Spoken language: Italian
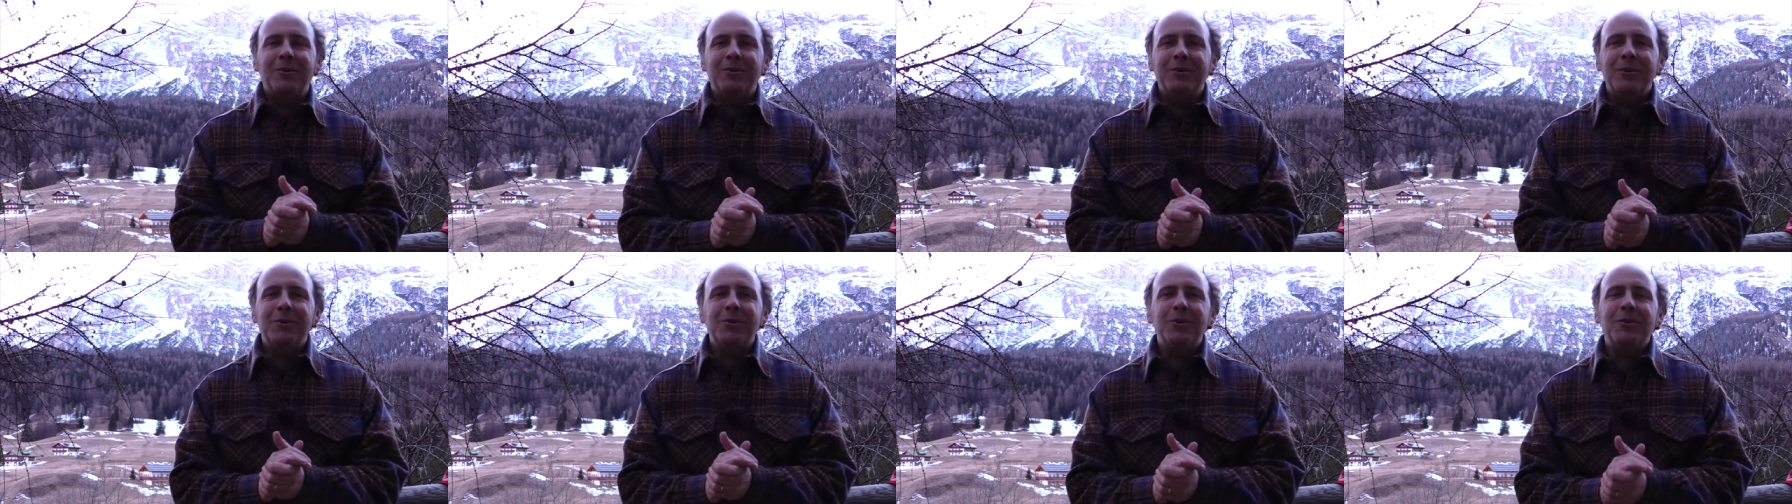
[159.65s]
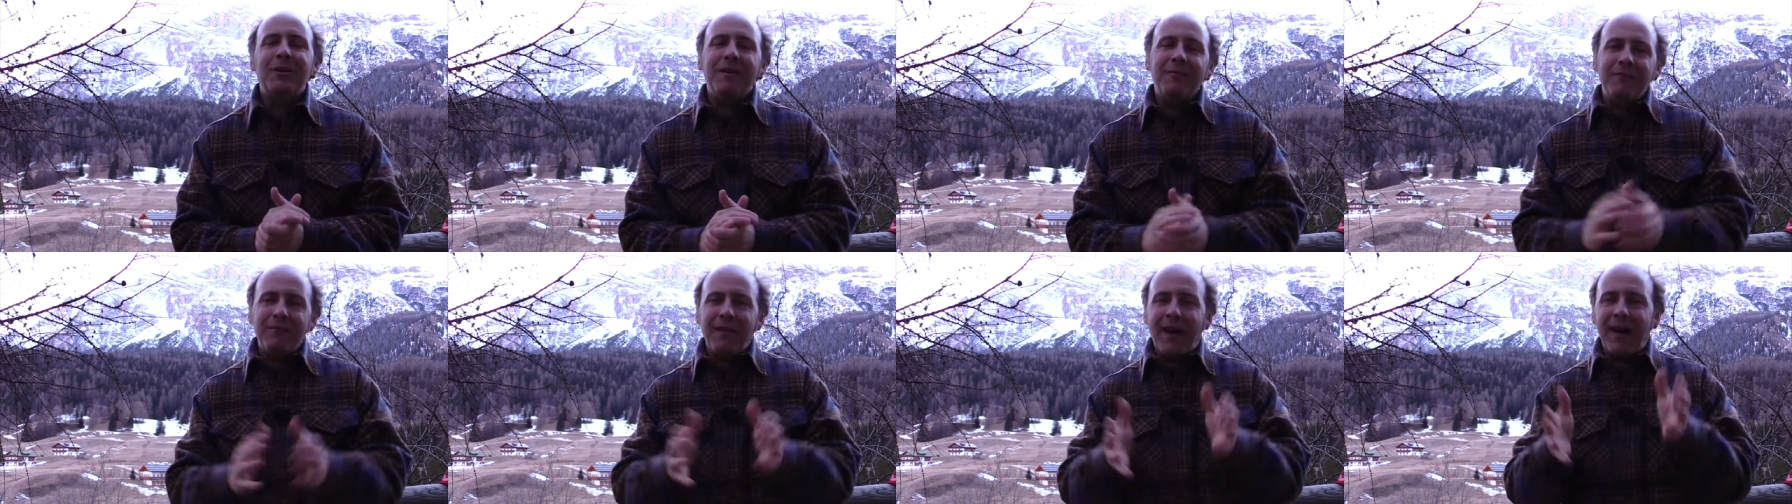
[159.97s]
di ciò
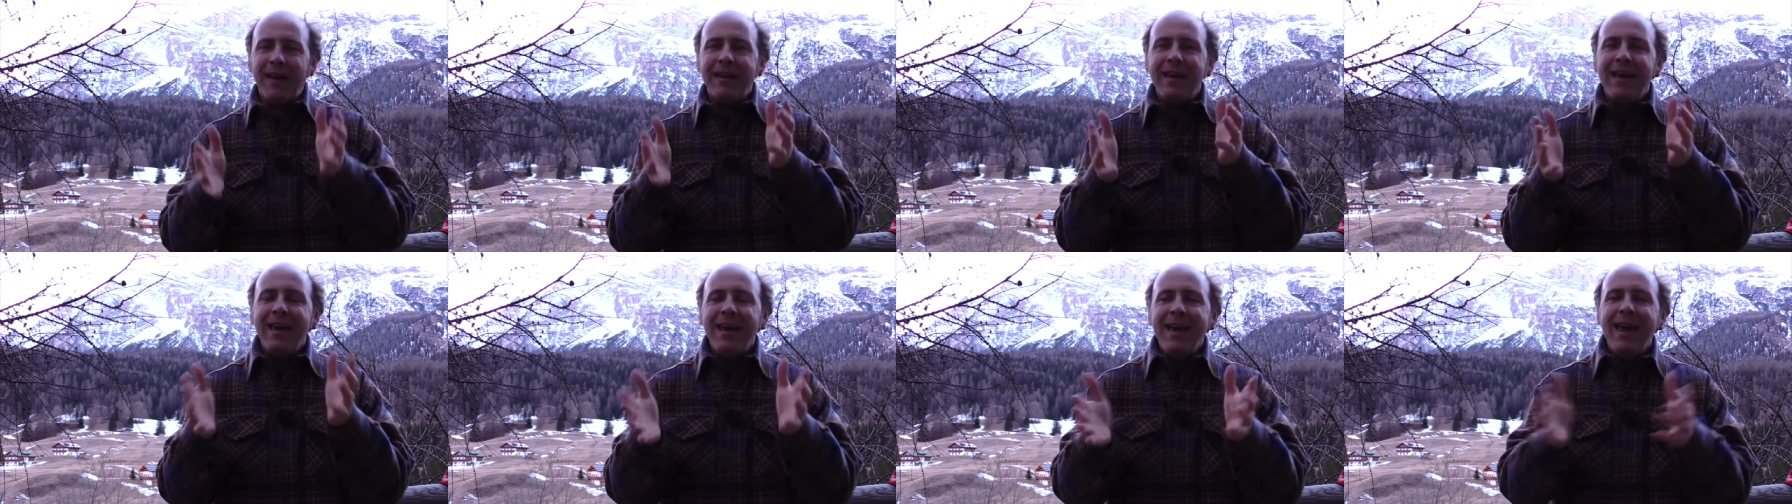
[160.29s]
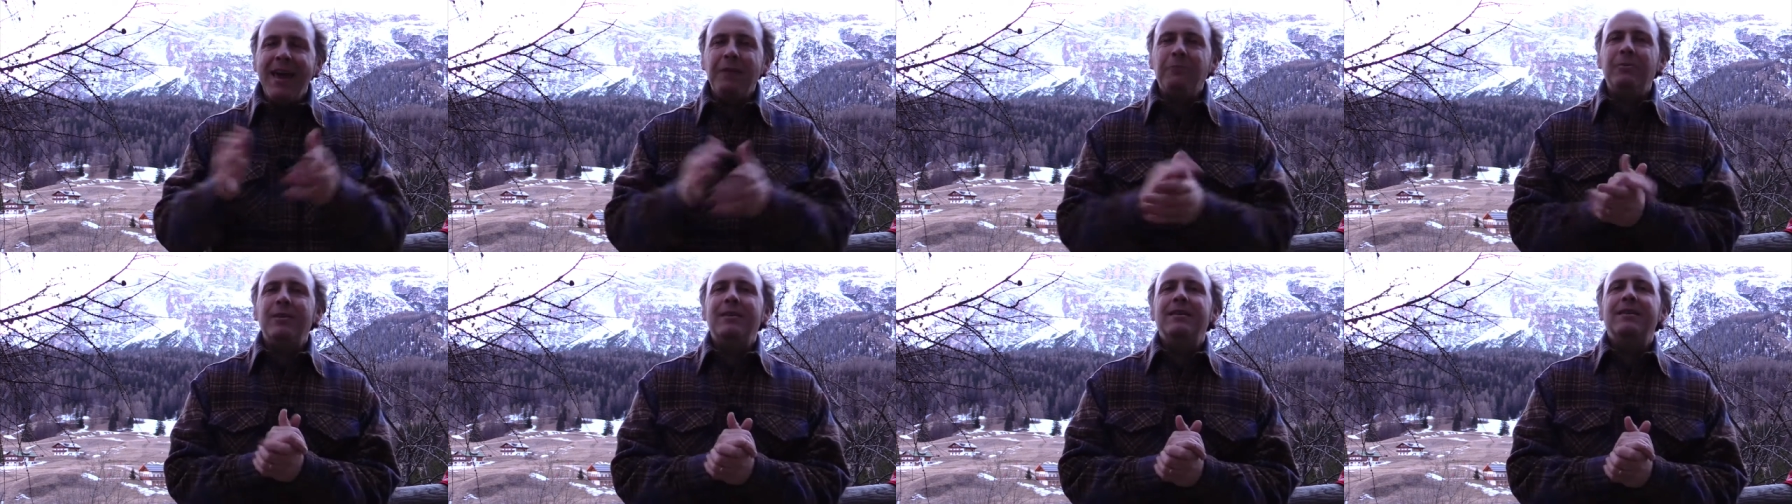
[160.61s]
che fai
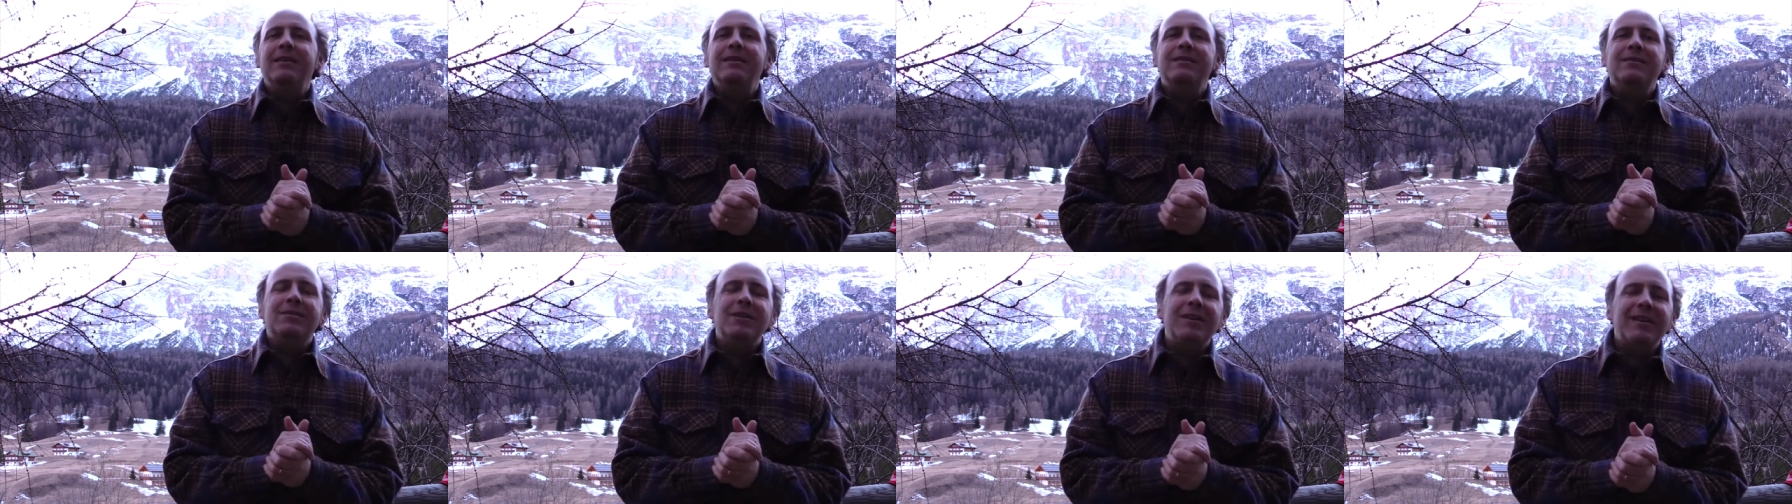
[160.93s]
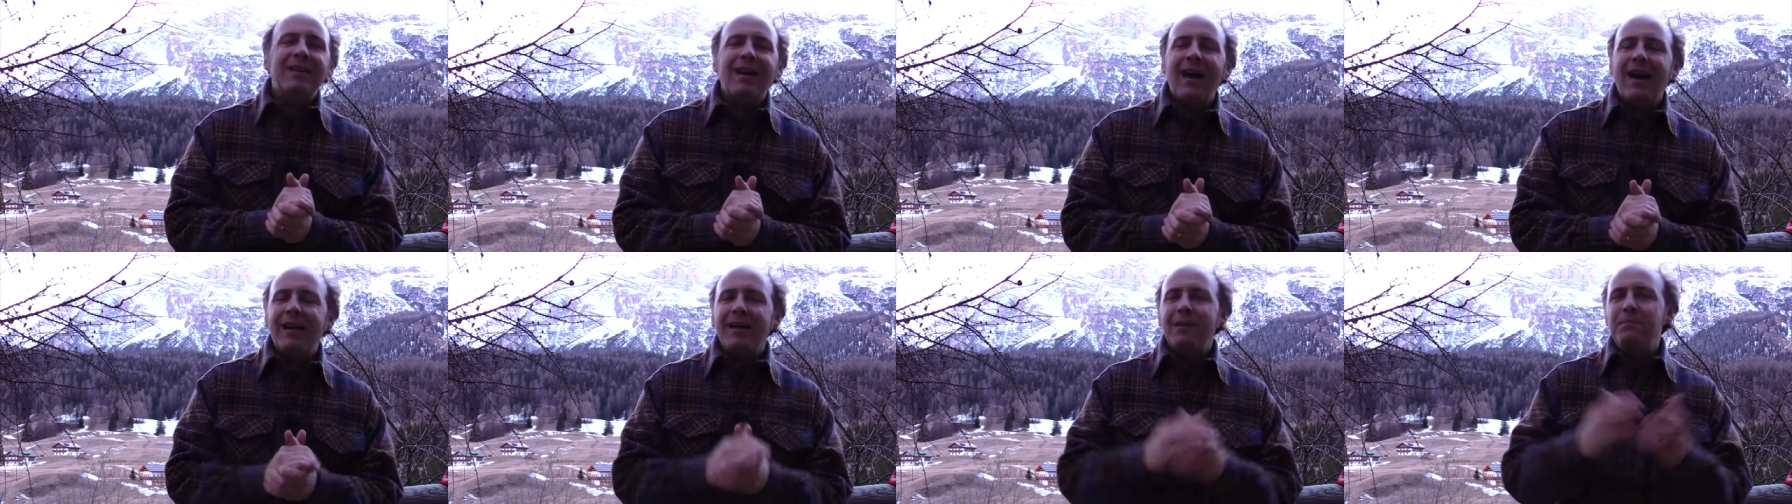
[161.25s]
e quindi
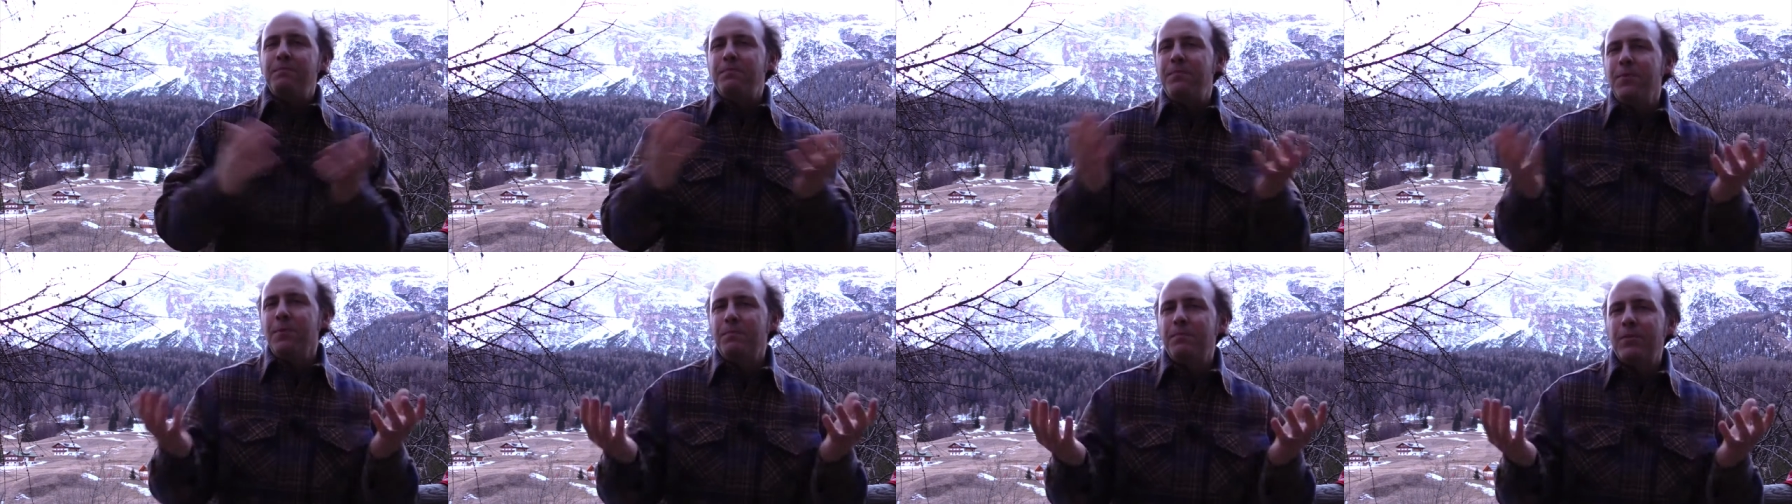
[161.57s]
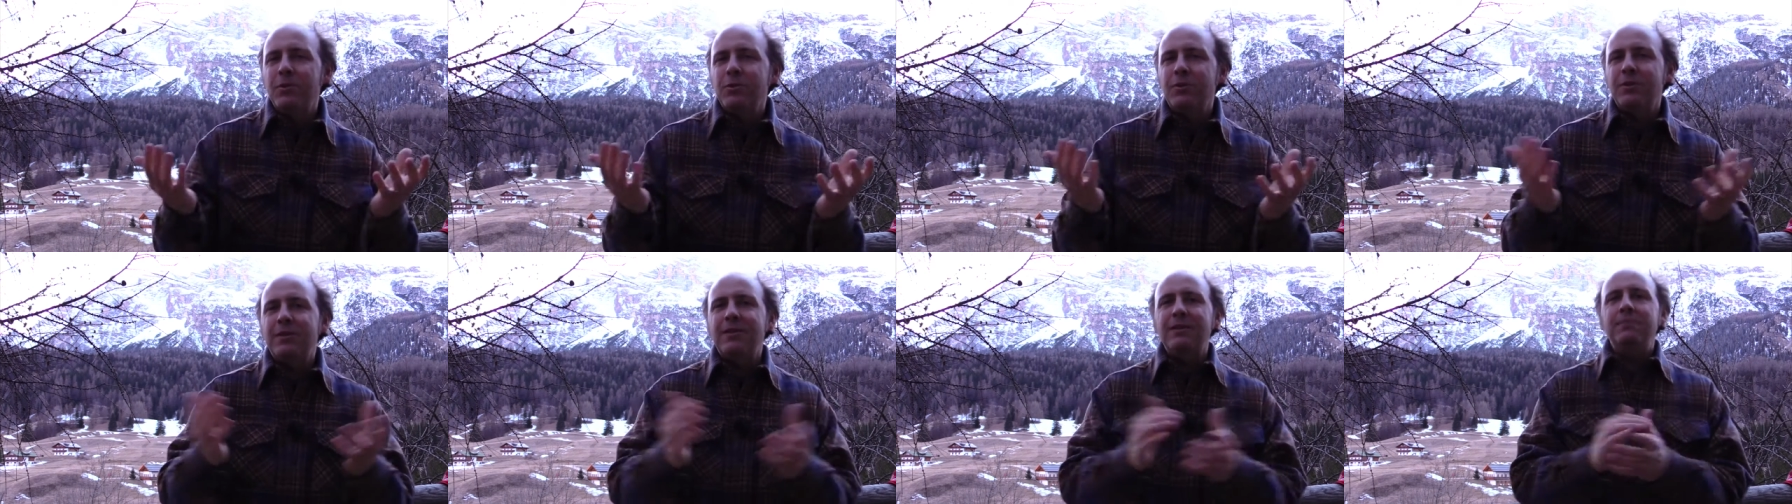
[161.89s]
cercare il più
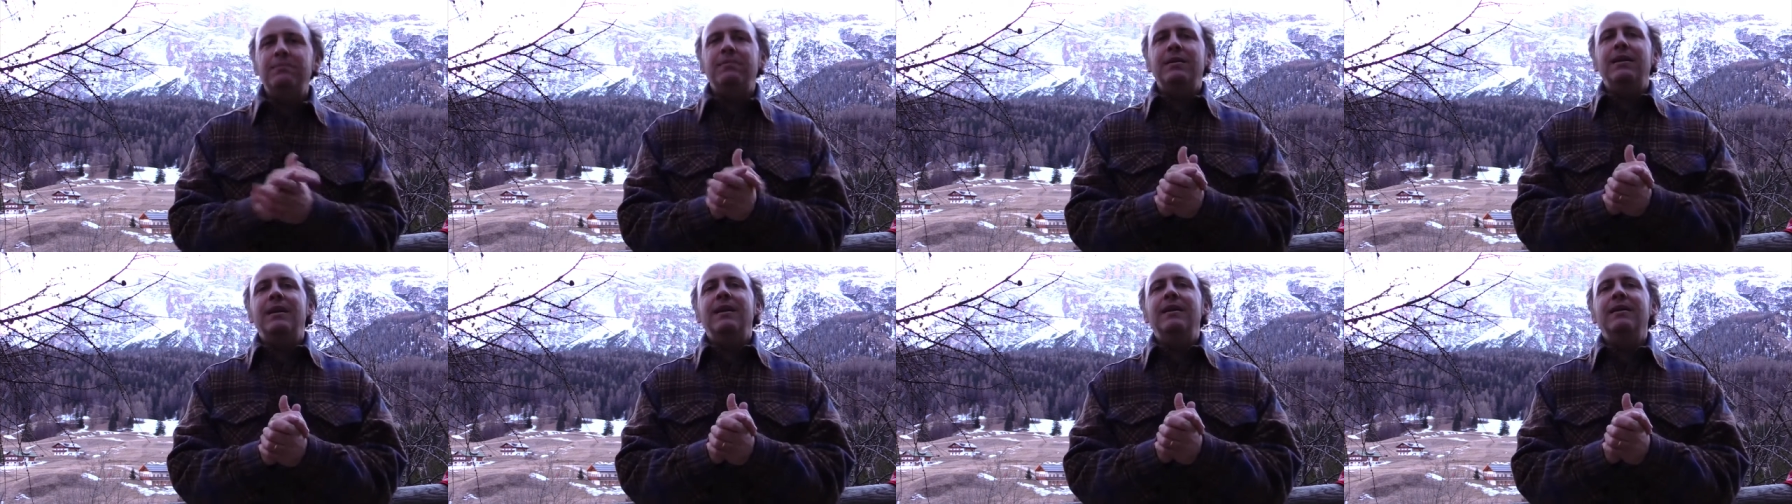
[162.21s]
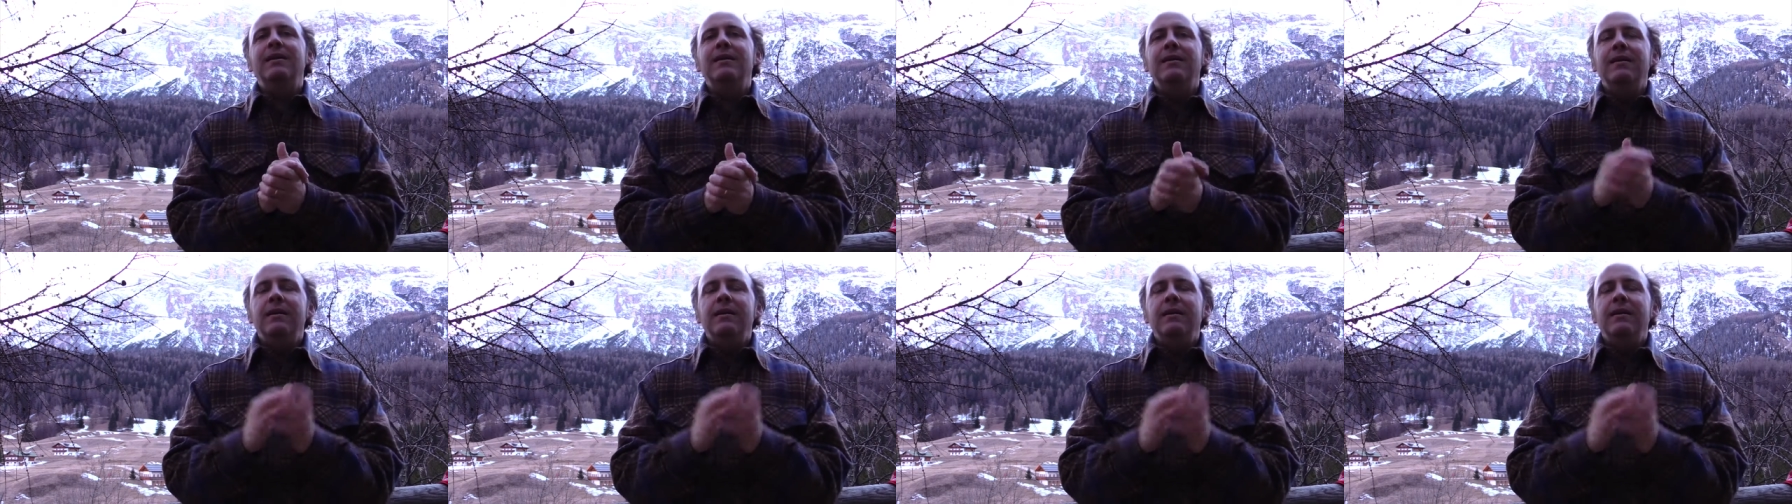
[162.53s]
possibile